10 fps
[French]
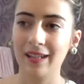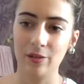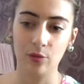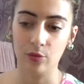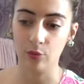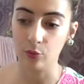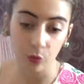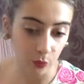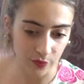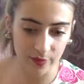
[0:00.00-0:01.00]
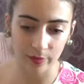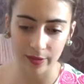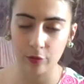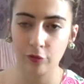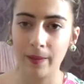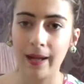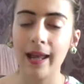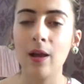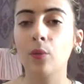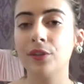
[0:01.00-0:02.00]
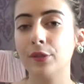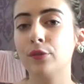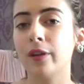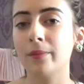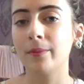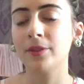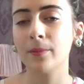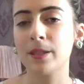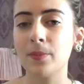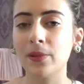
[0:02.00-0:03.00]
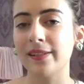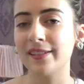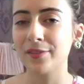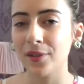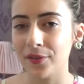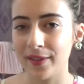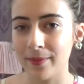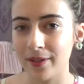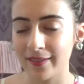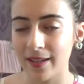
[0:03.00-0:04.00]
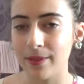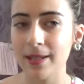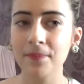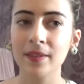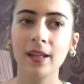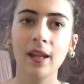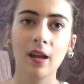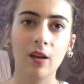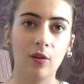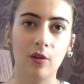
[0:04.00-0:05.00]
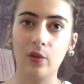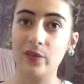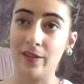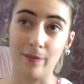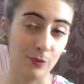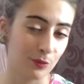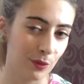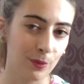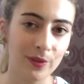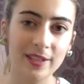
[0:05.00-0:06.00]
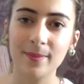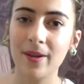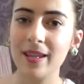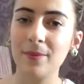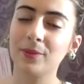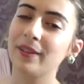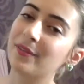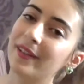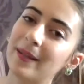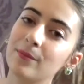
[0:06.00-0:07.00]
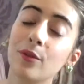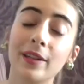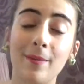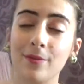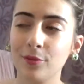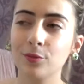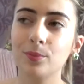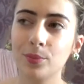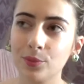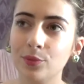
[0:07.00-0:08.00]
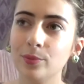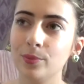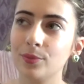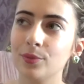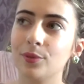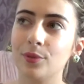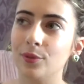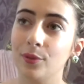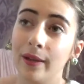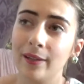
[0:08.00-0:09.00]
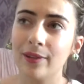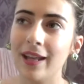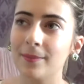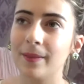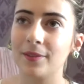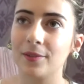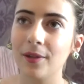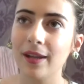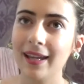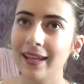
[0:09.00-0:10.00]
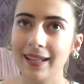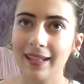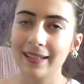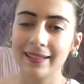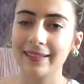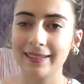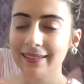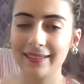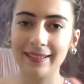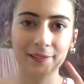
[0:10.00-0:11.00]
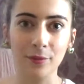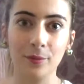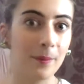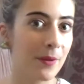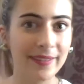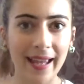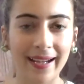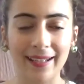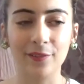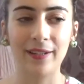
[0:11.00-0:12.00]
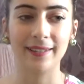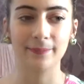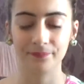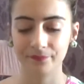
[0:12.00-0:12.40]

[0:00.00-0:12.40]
Euh, donc nous aussi on le découvre par là. On découvre en même temps un petit peu les histoires de ses meilleurs amis. ça fait beaucoup de rebondissements, il y a beaucoup d'histoires d'amour, il y a surtout beaucoup beaucoup de, de rigolades parce que ils sont vraiment tarés en fait.